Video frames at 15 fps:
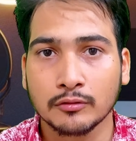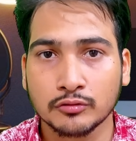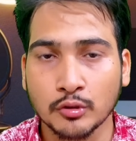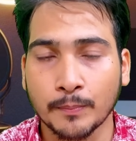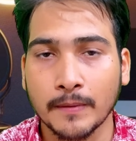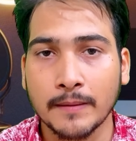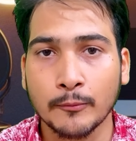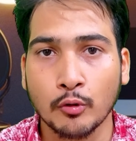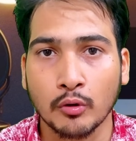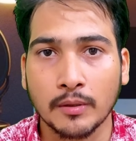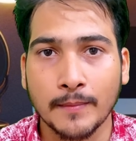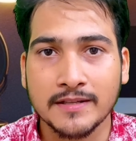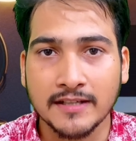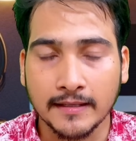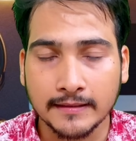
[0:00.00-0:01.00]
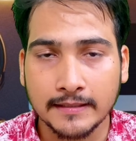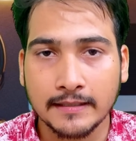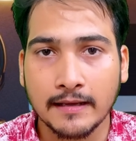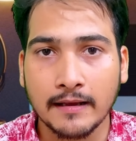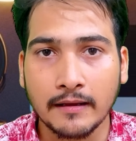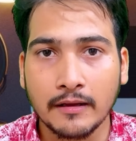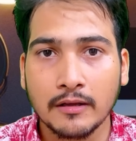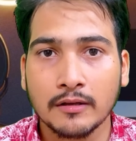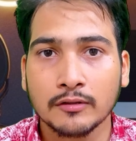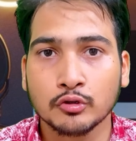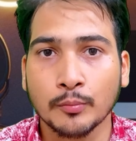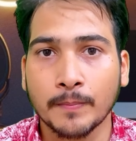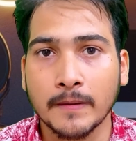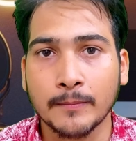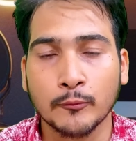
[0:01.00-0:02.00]
सुप्रीम कोर्ट में जाती है
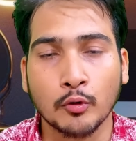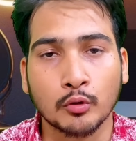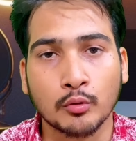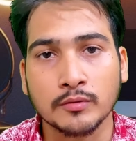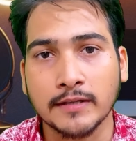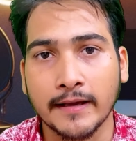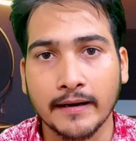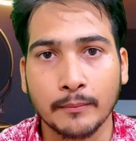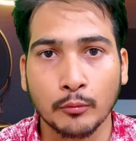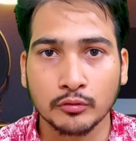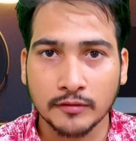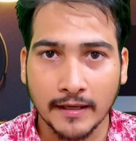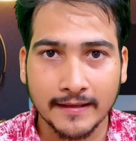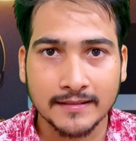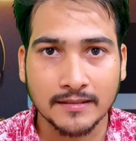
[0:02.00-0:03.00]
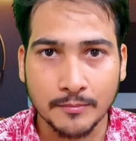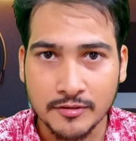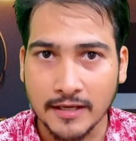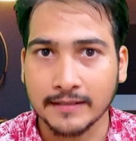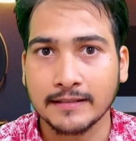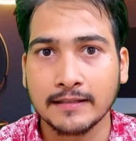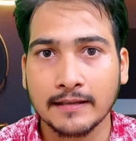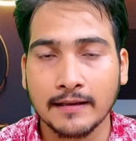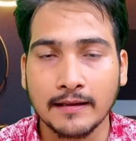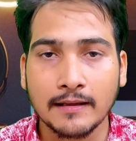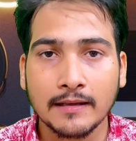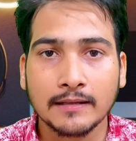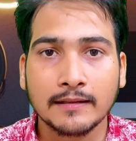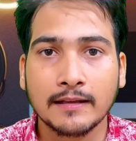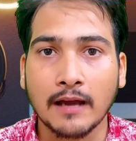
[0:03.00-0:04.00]
सुप्रीम कोर्ट को सारा मुद्दा ये समझाती है
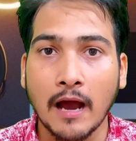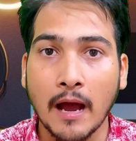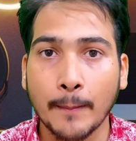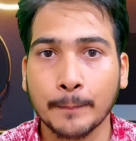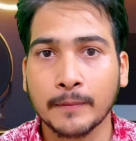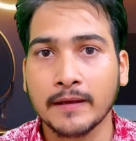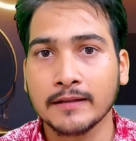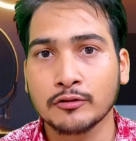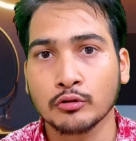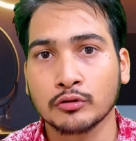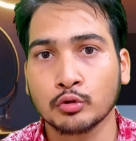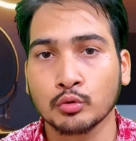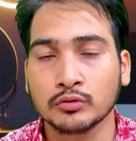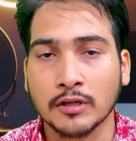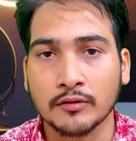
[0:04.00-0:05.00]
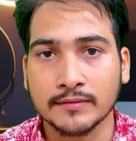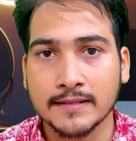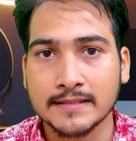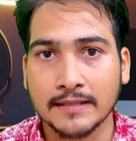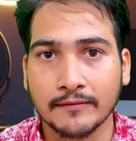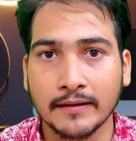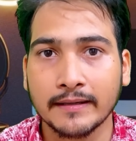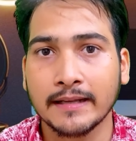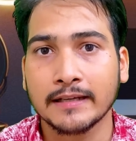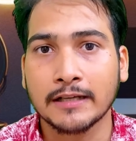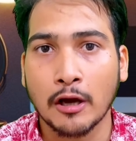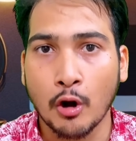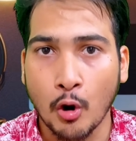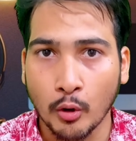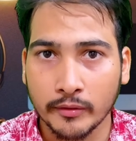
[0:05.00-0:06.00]
कि आपके जो 2017 का
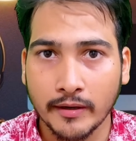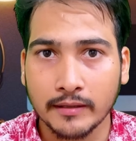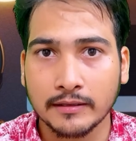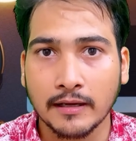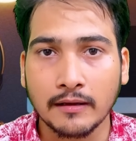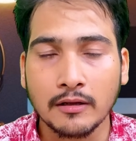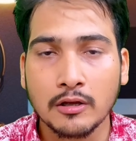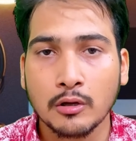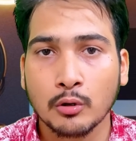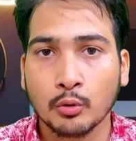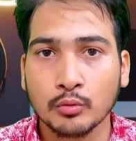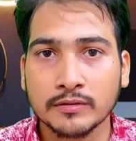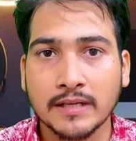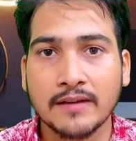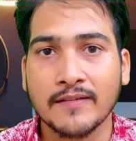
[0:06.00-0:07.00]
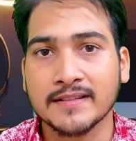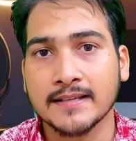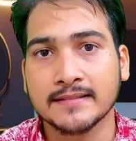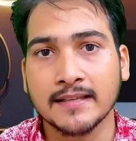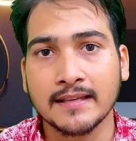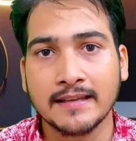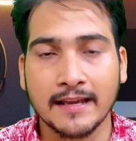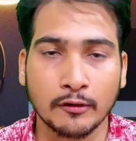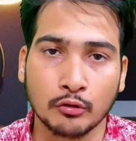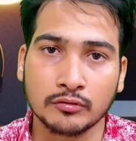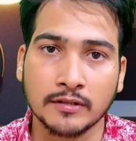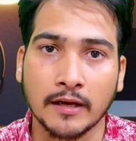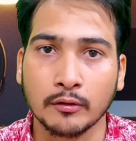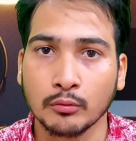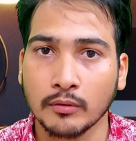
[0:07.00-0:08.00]
ऑर्डर था उसकी वजह से ये
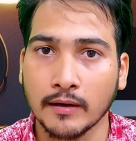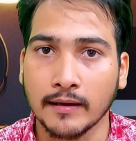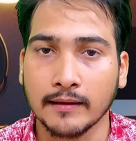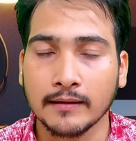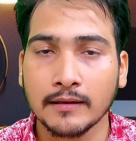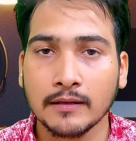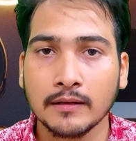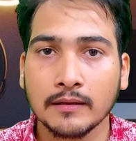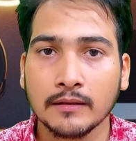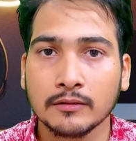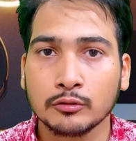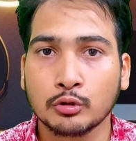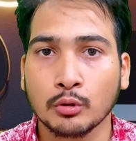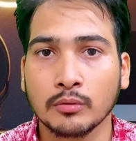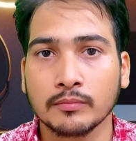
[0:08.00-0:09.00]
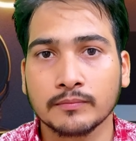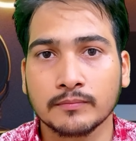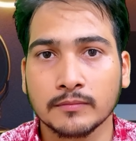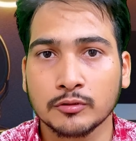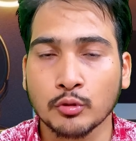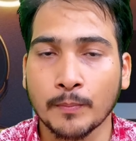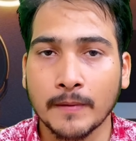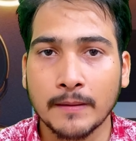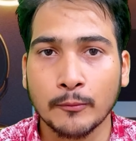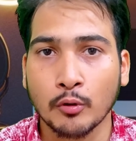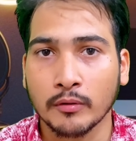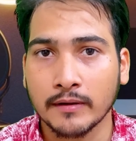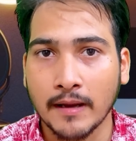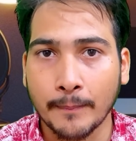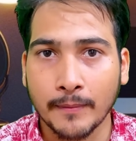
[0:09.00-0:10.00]
नुकसान हो रहा है तो सुप्रीम
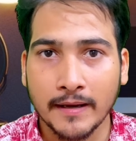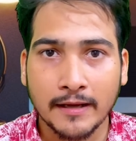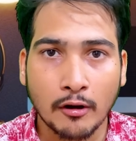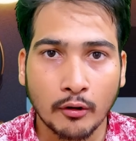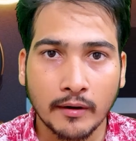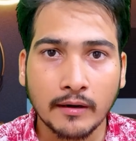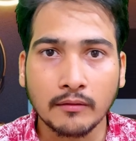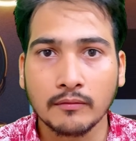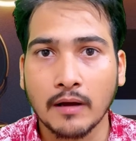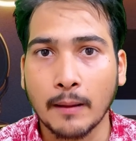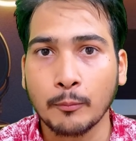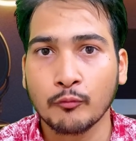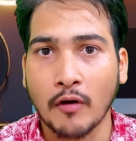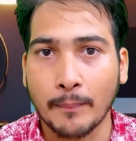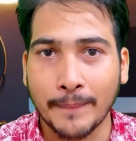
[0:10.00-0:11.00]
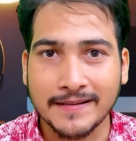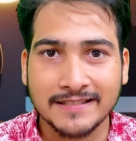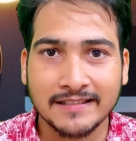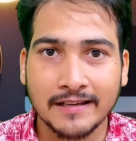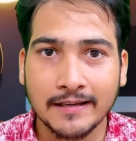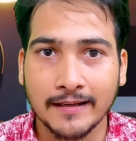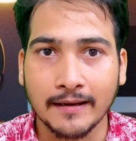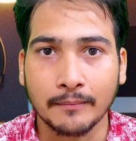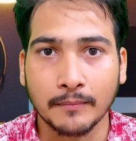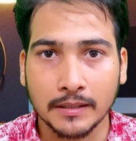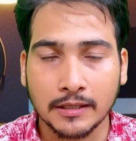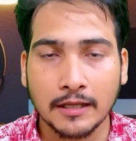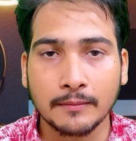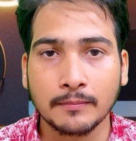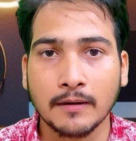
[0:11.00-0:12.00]
कोर्ट ने अपना ये ऑर्डर अब वापस ले लिया
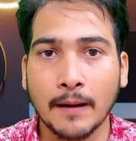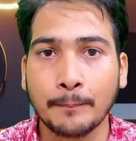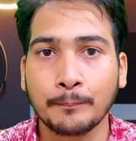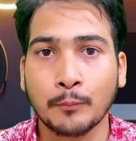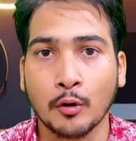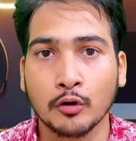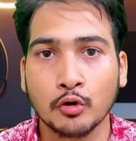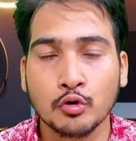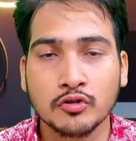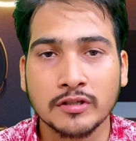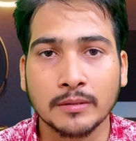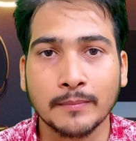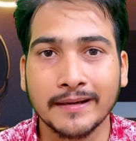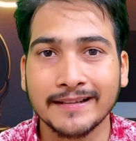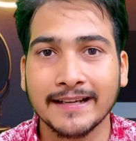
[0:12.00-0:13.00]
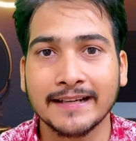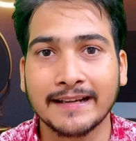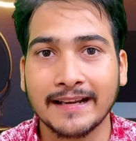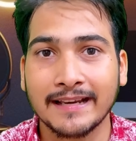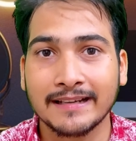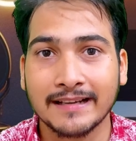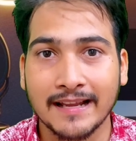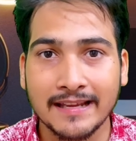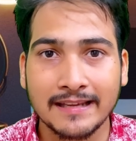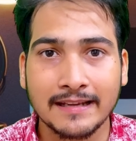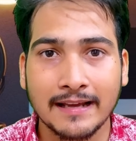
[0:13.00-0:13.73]
मतलब अब पॉल्यूशन मैंडेटरी नहीं